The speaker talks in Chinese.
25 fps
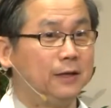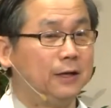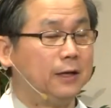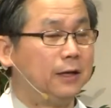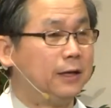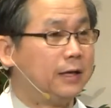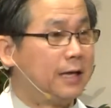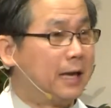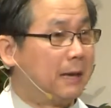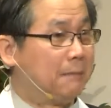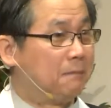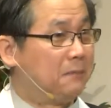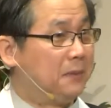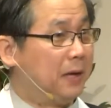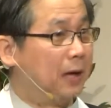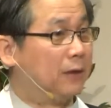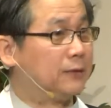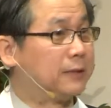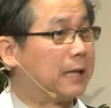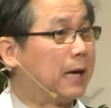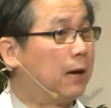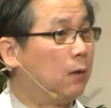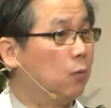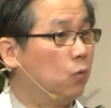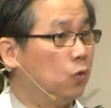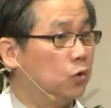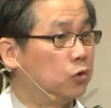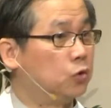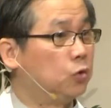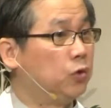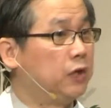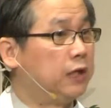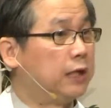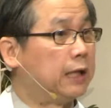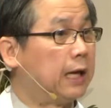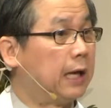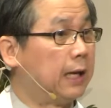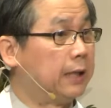那表达我对
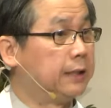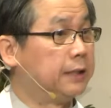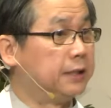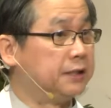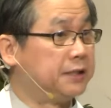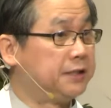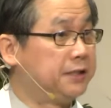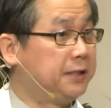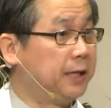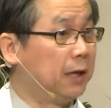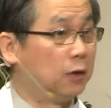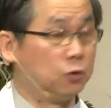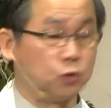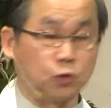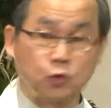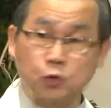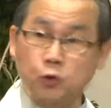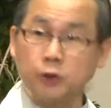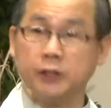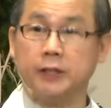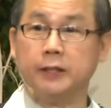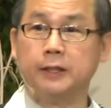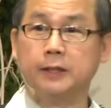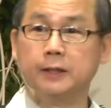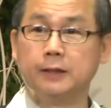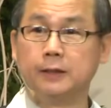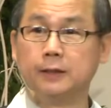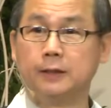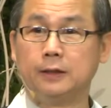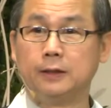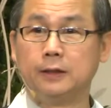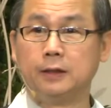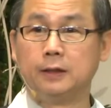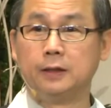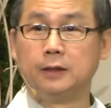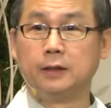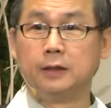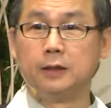他的孝顺，
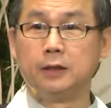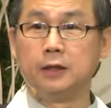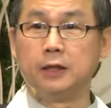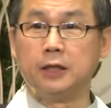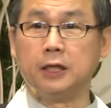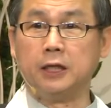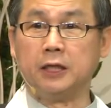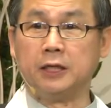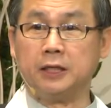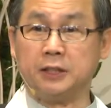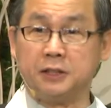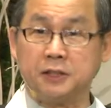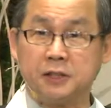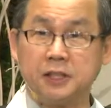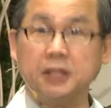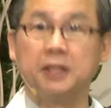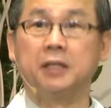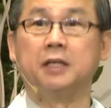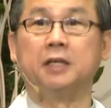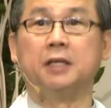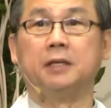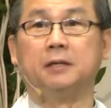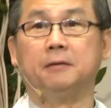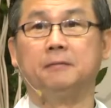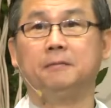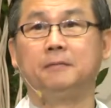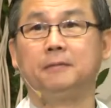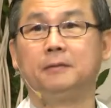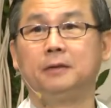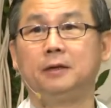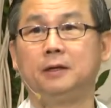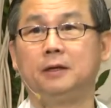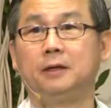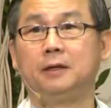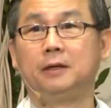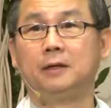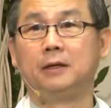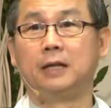一个敬意，
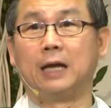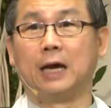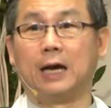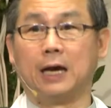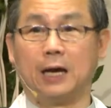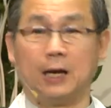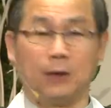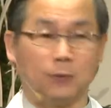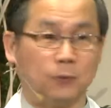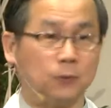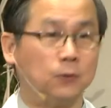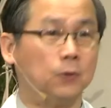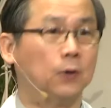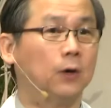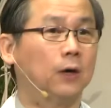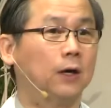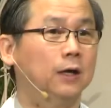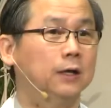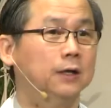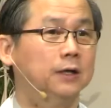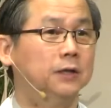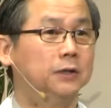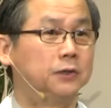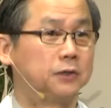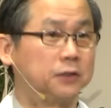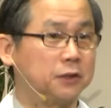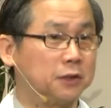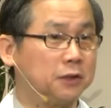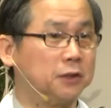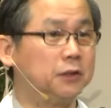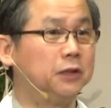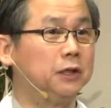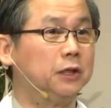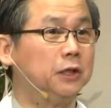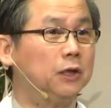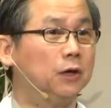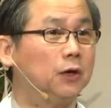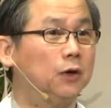那好过死
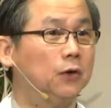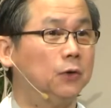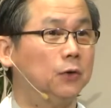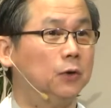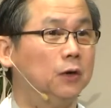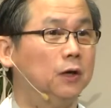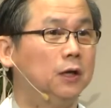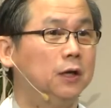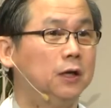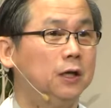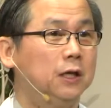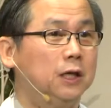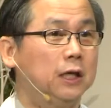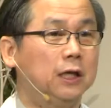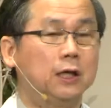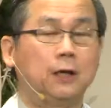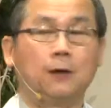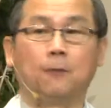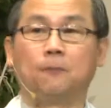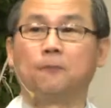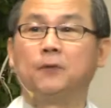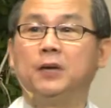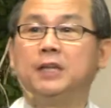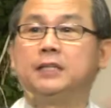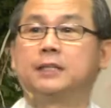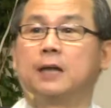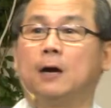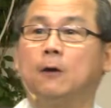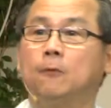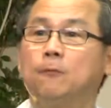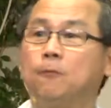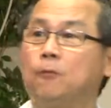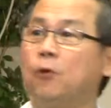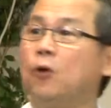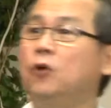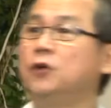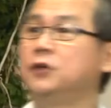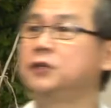以后一个非常
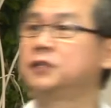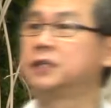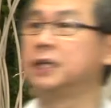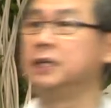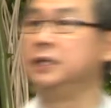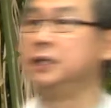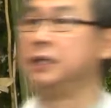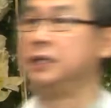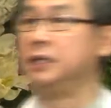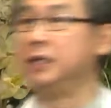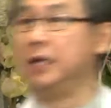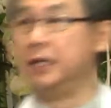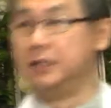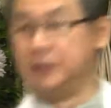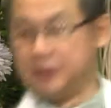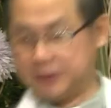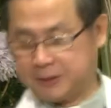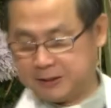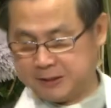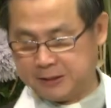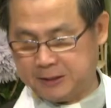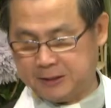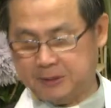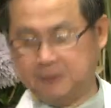丰盛的宴席。